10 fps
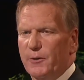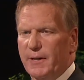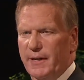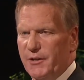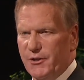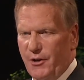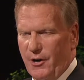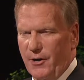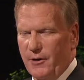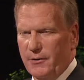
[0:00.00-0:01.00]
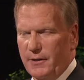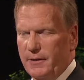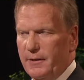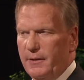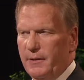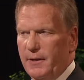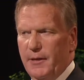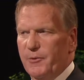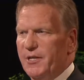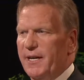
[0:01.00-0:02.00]
尼非坐坐着
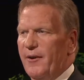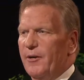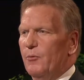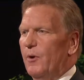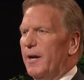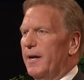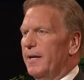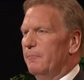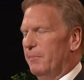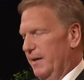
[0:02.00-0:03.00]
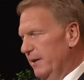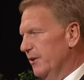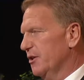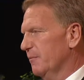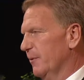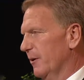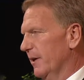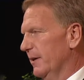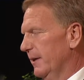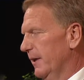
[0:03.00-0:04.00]
在心中沉思的时候，
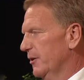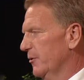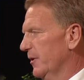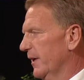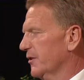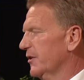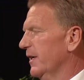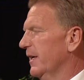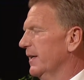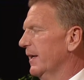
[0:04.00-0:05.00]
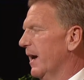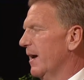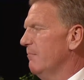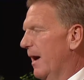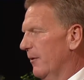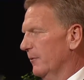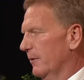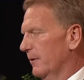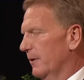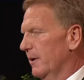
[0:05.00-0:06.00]
被灵带到一座极高的
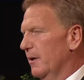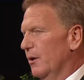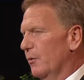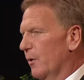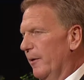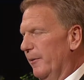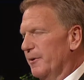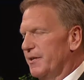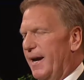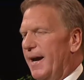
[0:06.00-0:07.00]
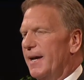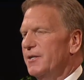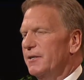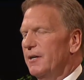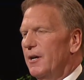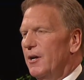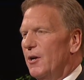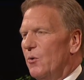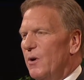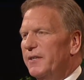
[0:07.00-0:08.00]
山上。灵
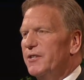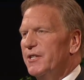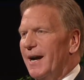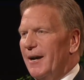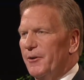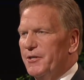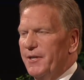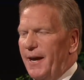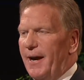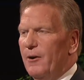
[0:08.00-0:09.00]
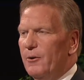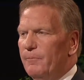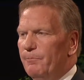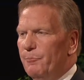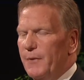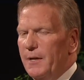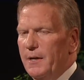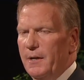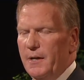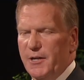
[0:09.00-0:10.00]
在那里问他：“你想要什